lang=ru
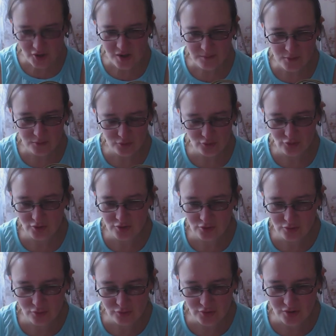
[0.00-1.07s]
я помню, что
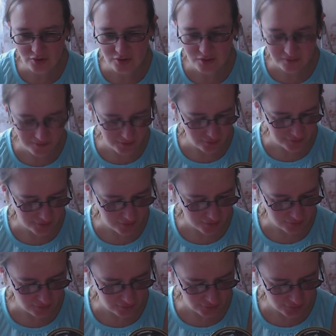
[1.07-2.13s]
их лучше к вареной
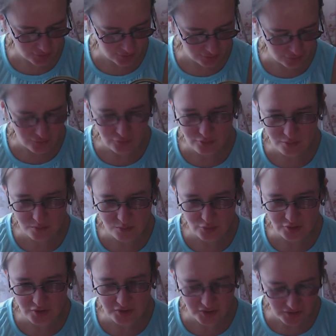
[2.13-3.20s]
картошечке, но я думаю,
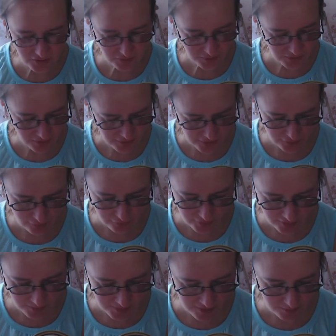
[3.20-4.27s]
может, они к винегритику
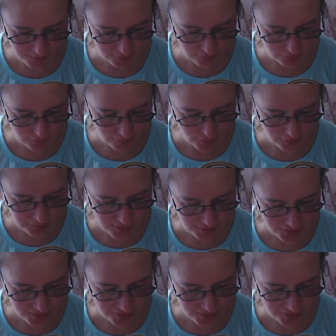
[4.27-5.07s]
нормально пойдут. В общем, у нас